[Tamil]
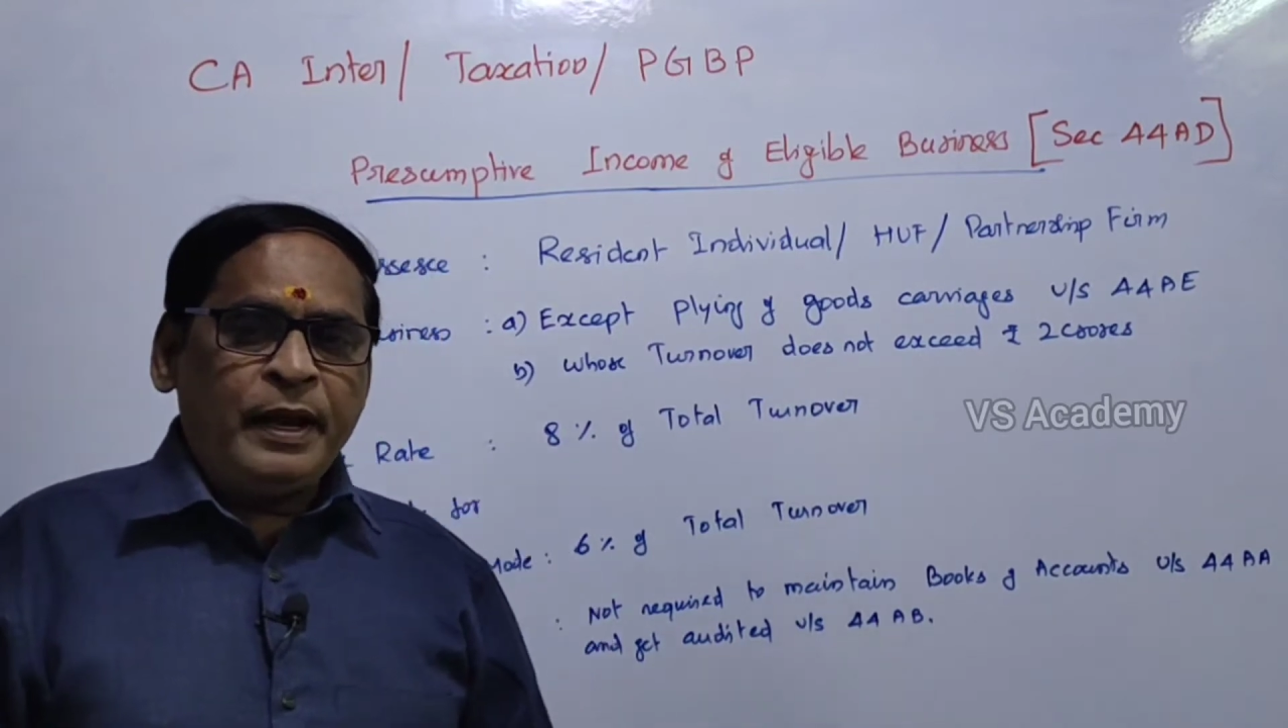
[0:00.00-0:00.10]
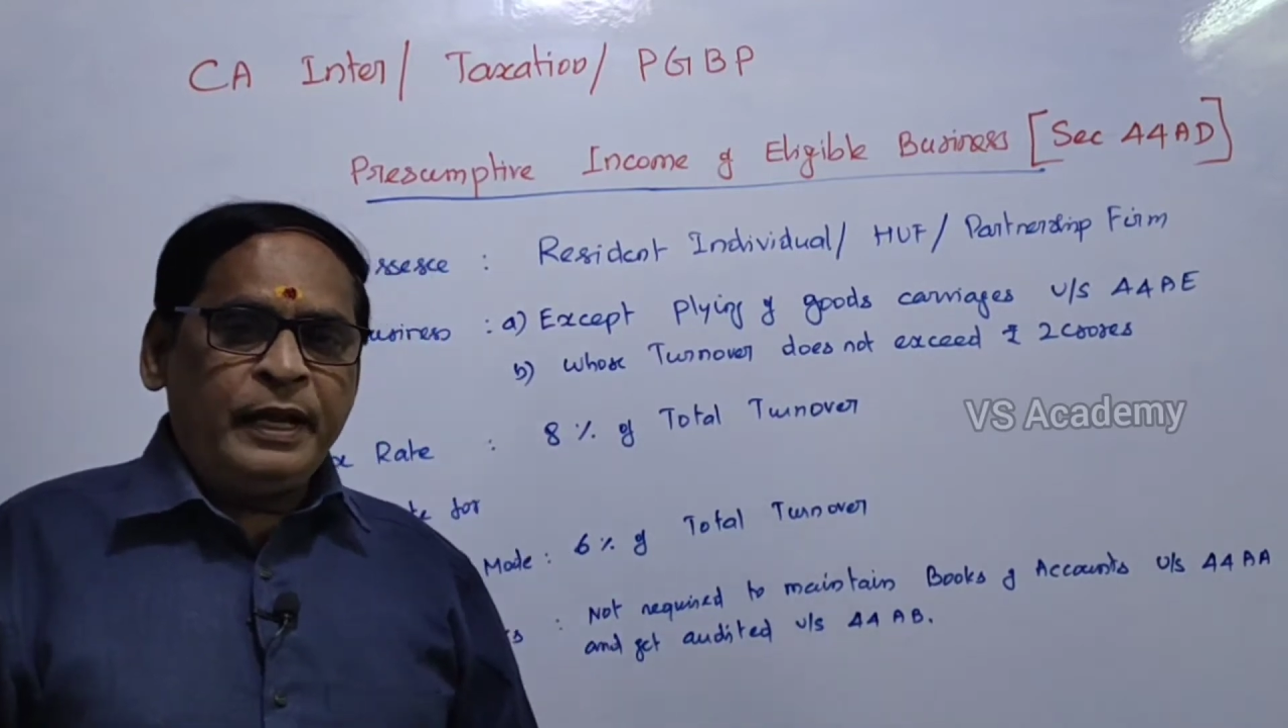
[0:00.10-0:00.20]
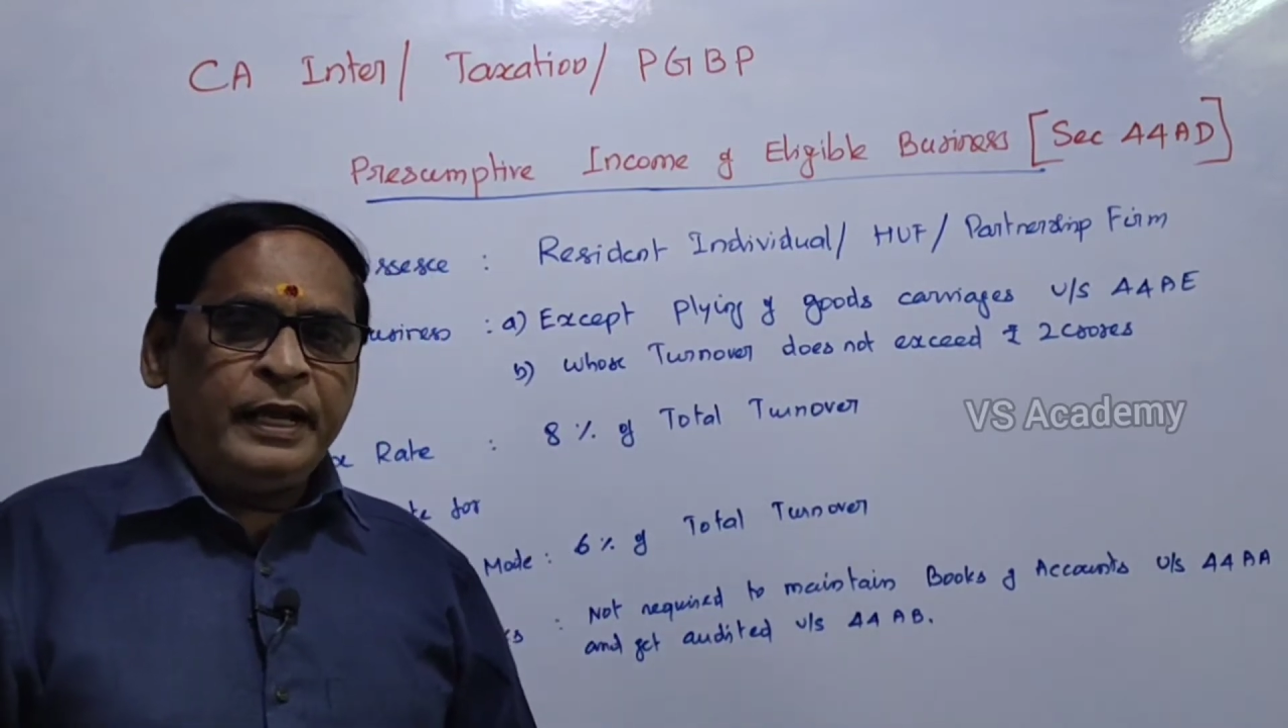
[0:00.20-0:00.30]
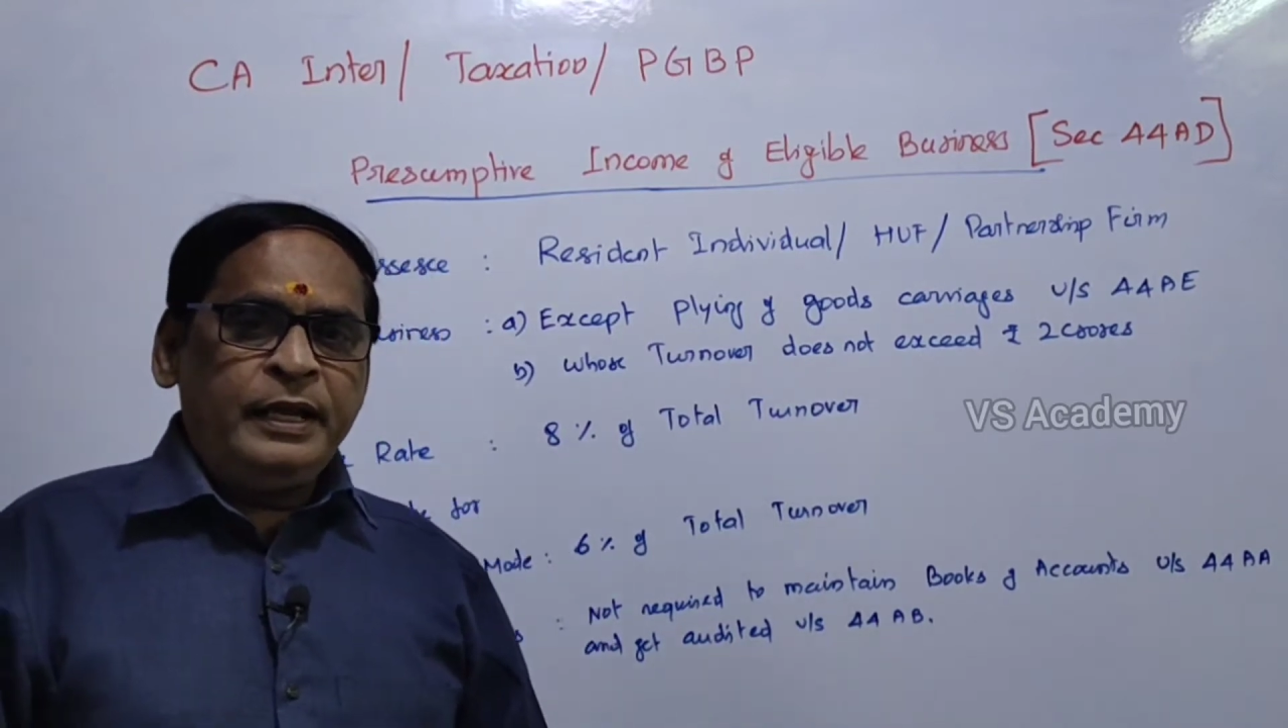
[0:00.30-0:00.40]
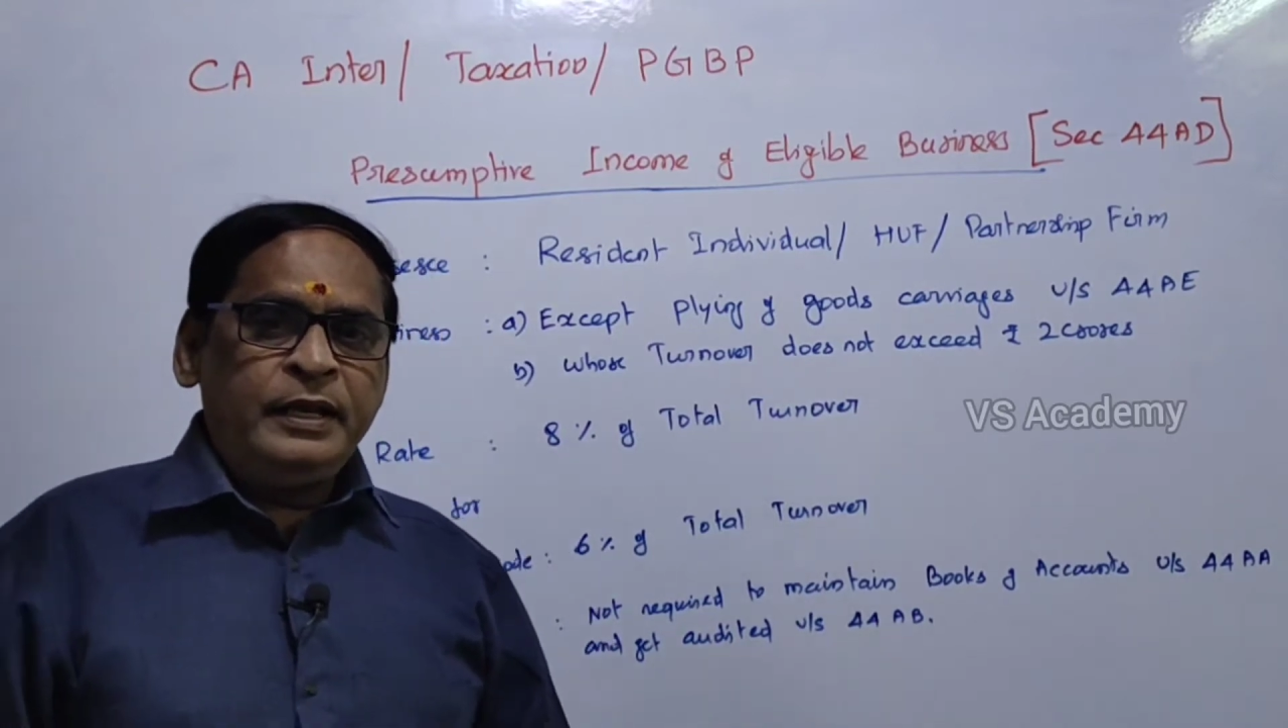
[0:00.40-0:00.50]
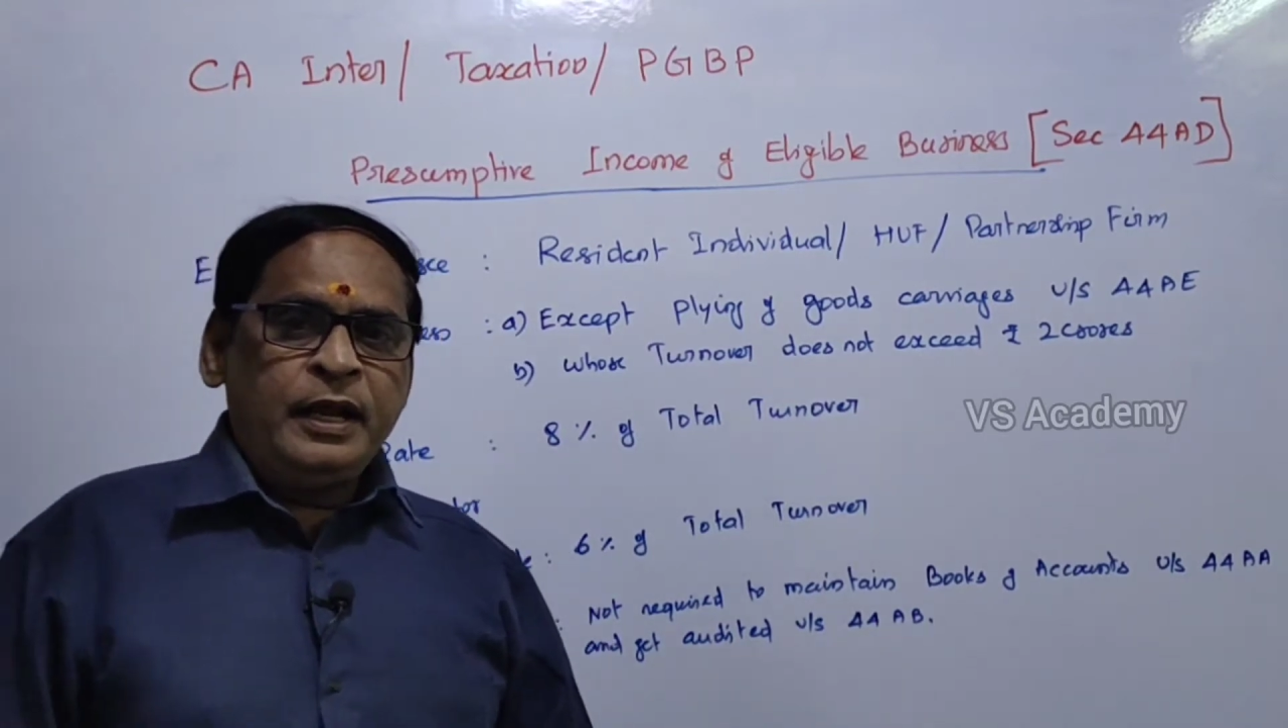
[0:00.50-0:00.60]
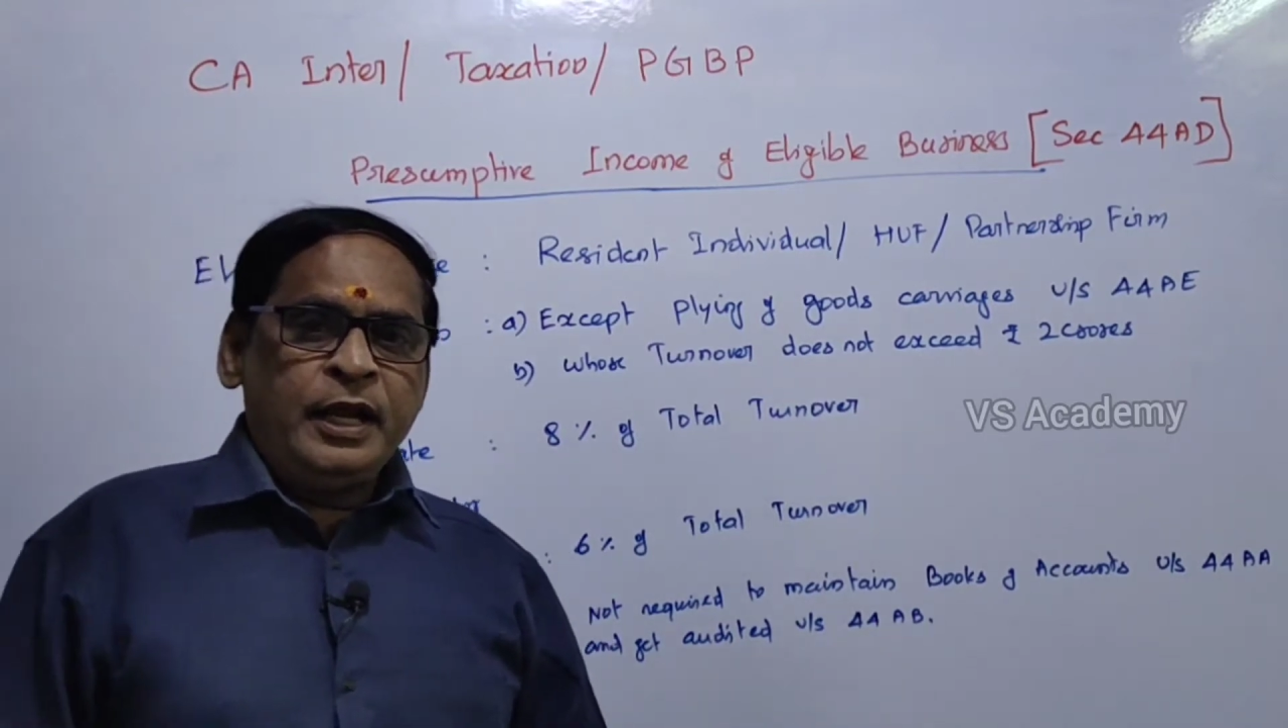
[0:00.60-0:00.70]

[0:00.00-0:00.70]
பாருங்கள்